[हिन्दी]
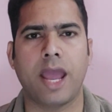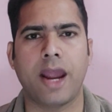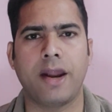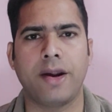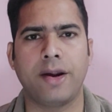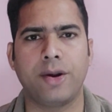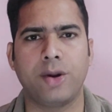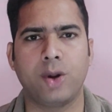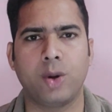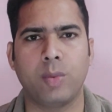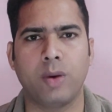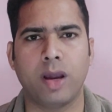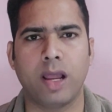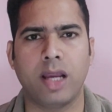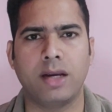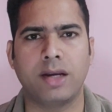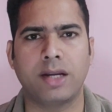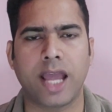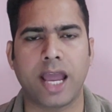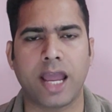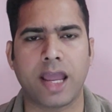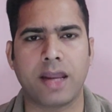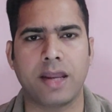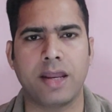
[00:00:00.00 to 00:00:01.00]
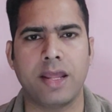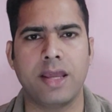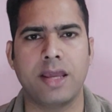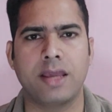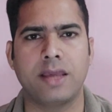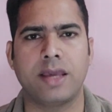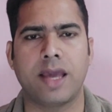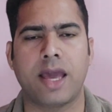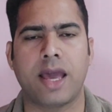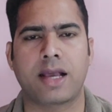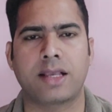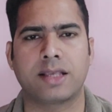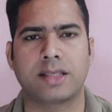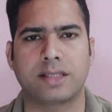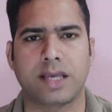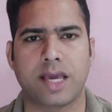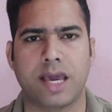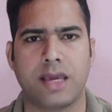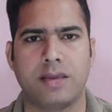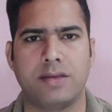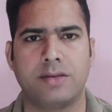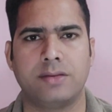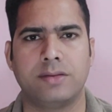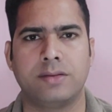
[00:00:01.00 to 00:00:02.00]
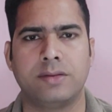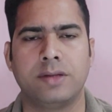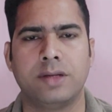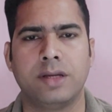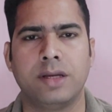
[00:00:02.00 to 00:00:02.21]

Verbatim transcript: एंड्रयू बेल टेक्निक या एक्सरसाइज